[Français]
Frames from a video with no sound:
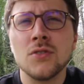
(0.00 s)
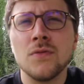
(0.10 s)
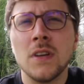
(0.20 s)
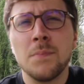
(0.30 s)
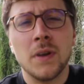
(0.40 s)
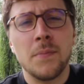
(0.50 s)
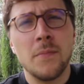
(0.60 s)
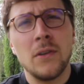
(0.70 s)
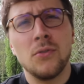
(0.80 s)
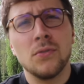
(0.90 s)
J'ai pris pas
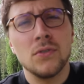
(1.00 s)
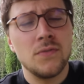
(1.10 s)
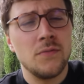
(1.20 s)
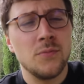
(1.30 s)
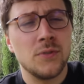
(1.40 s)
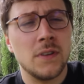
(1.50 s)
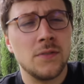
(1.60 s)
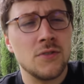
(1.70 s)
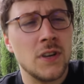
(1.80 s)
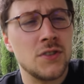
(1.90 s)
mal de trucs, je vais vous montrer
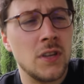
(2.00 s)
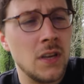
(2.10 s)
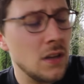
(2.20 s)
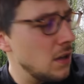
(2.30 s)
ce que j'ai acheté.